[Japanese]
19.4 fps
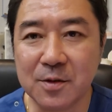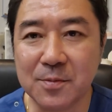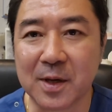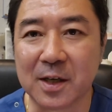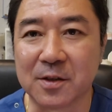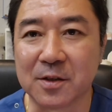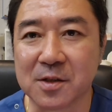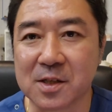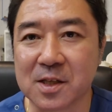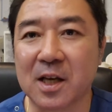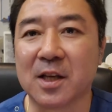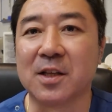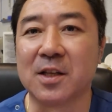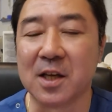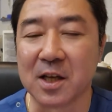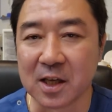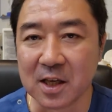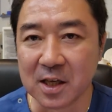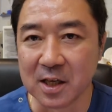うまく付き合っ
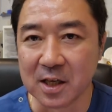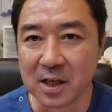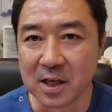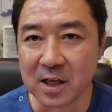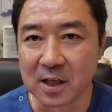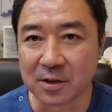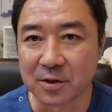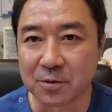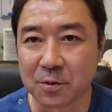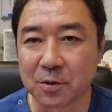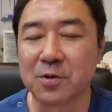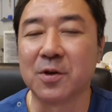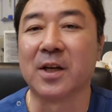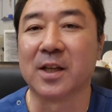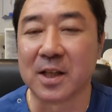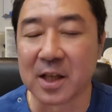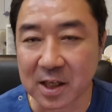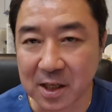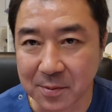ていくこと
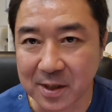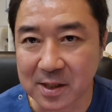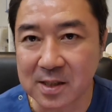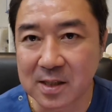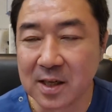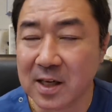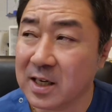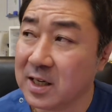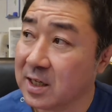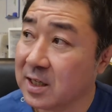ができます。